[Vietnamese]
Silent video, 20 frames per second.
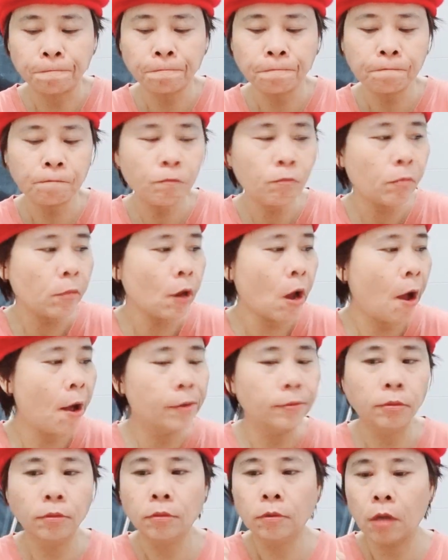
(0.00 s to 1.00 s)
pháp nhân
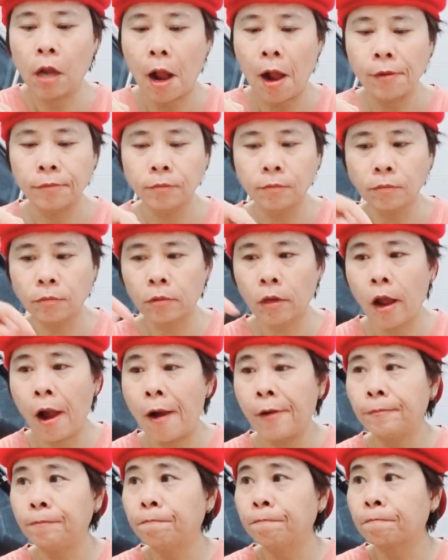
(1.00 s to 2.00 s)
Việt Nam
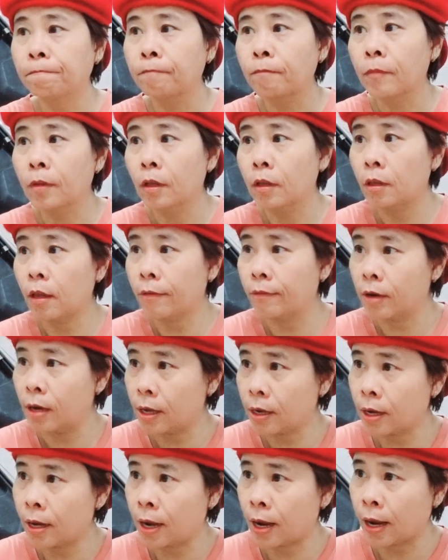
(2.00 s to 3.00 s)
và thực hiện các nhiệm
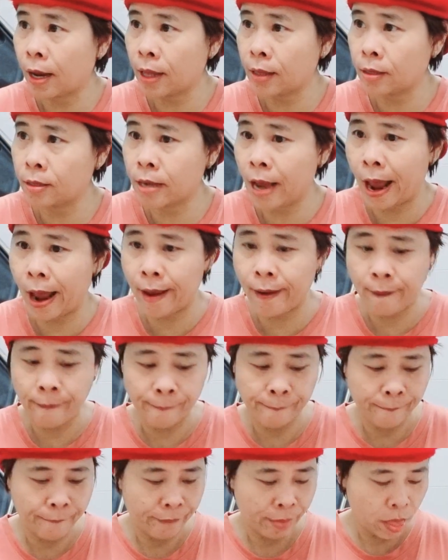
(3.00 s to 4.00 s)
vụ lãnh sự
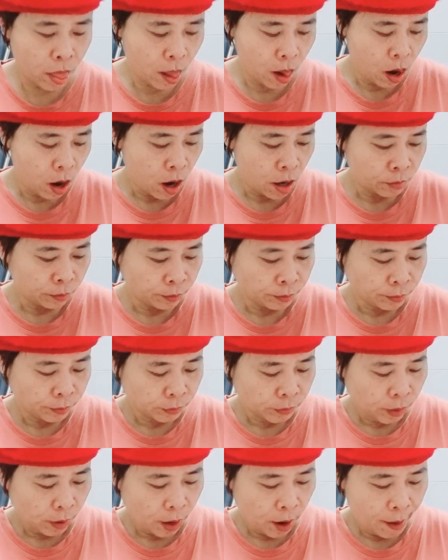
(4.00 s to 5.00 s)
được quy định tại điều
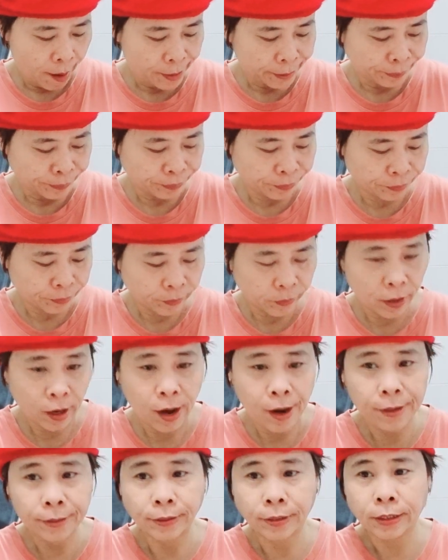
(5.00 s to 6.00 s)
này trên cơ
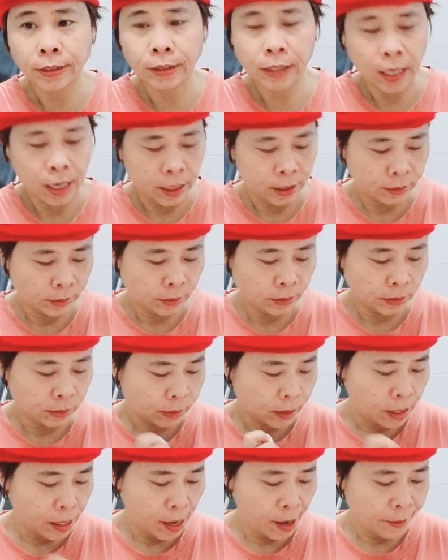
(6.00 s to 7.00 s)
sở tuân thủ
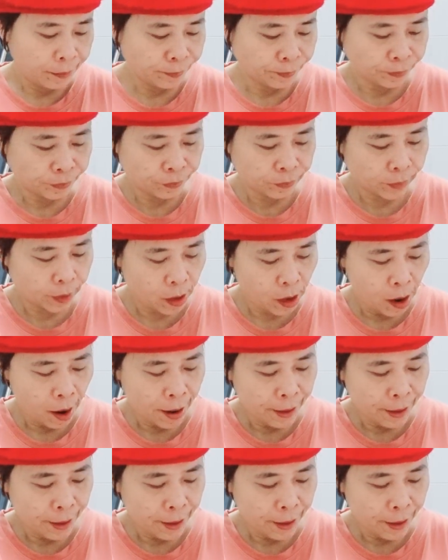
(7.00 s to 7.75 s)
pháp luật Việt Nam,